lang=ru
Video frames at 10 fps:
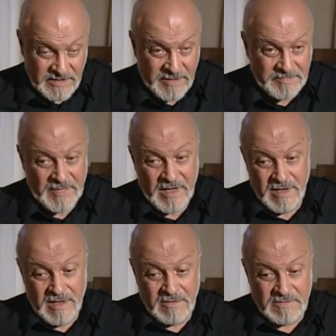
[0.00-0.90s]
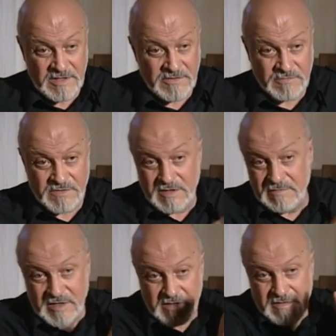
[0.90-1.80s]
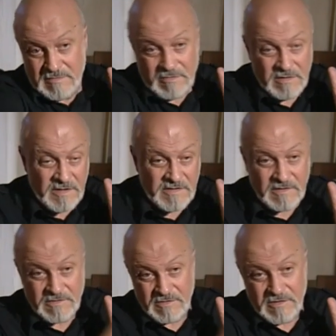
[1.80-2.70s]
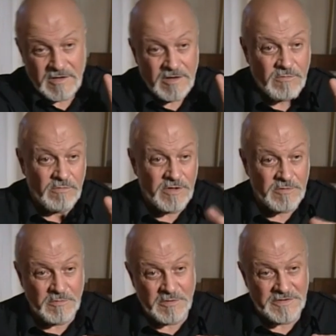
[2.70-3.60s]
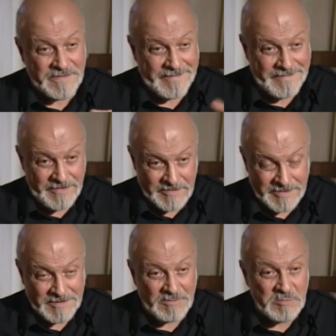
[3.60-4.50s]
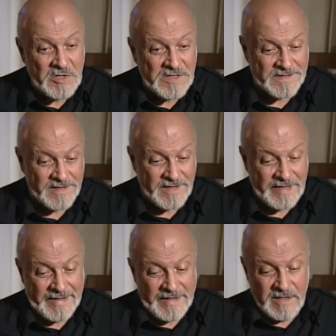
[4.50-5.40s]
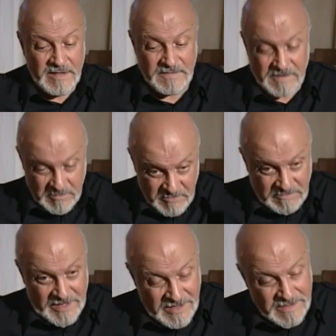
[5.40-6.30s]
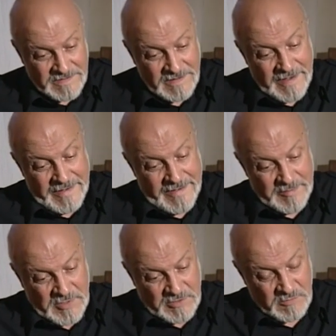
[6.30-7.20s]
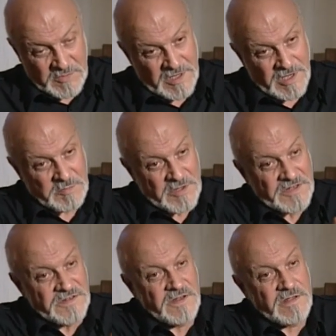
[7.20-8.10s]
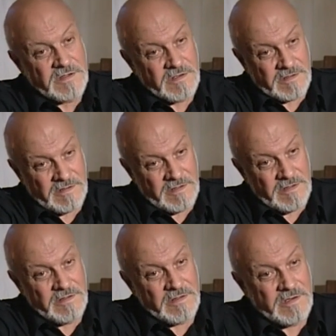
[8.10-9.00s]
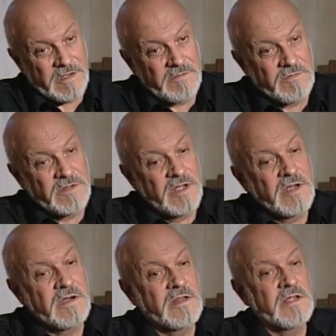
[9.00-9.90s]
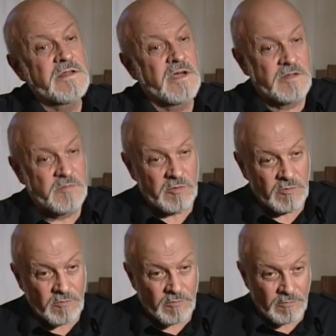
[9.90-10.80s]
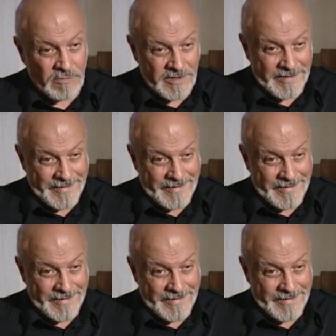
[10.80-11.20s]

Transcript: Там Воронцовский дворец, который достаточно далеко находится от этого места, и сам дворец – а потом такая площадка и такая вот колоннада полукруглая.